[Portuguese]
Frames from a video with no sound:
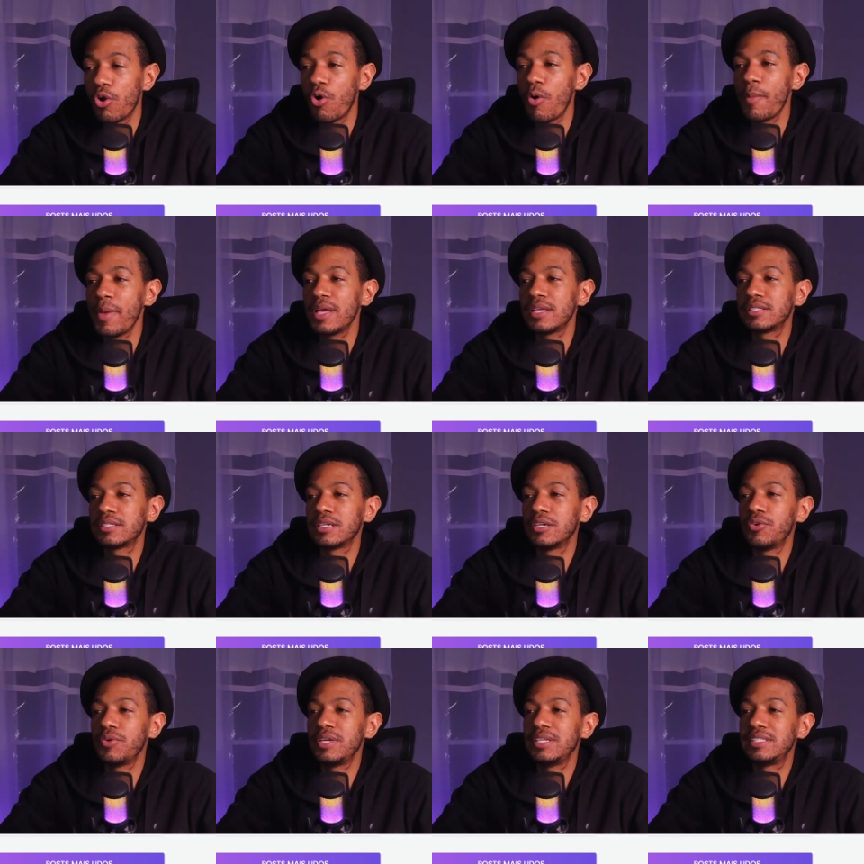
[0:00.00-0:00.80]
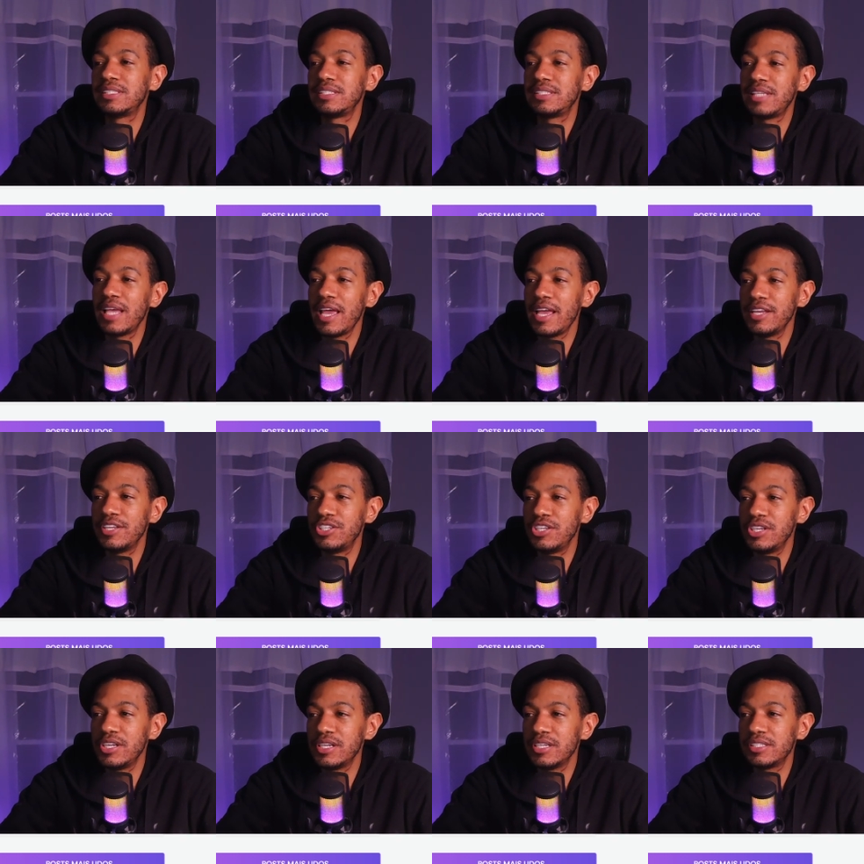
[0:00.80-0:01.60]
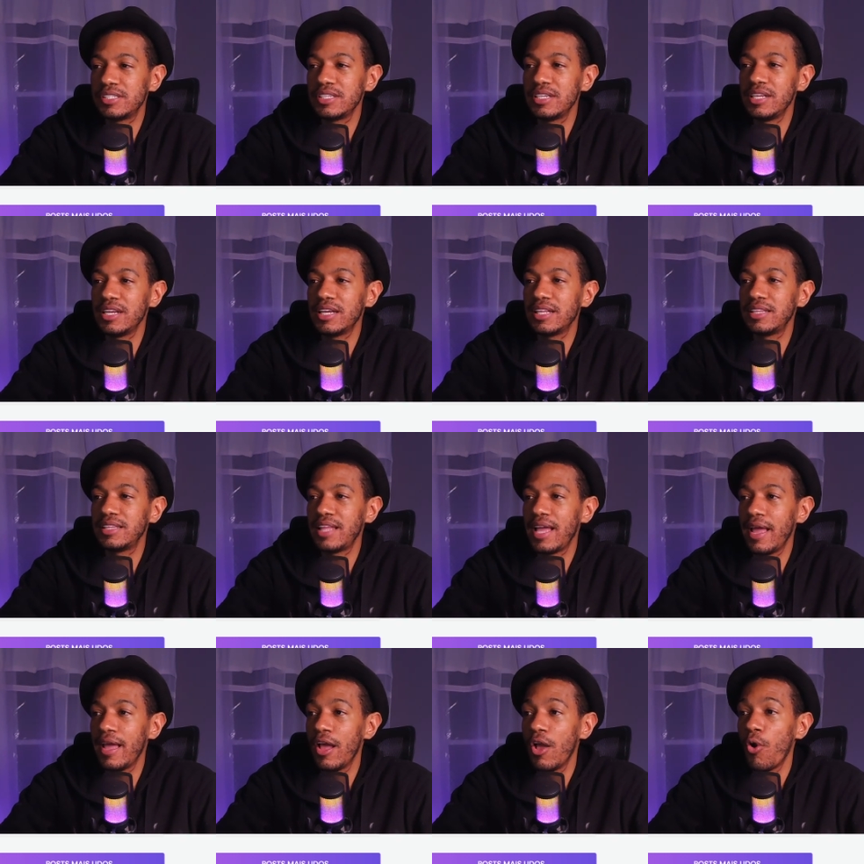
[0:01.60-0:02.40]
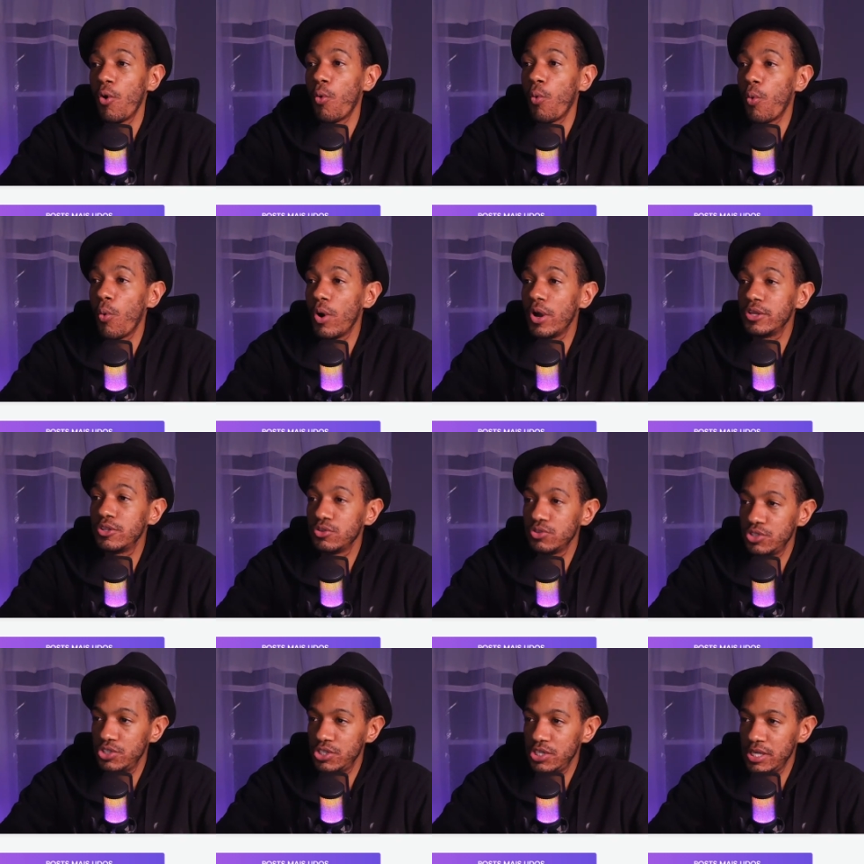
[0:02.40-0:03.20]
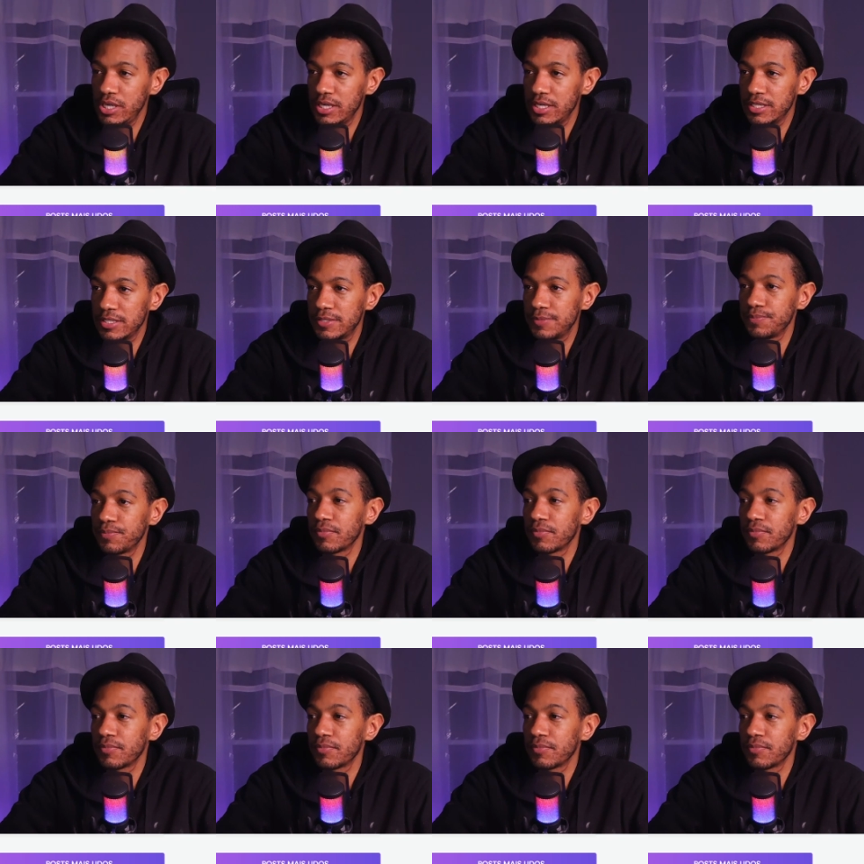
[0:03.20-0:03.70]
começando em 6 GB e indo até 8 GB.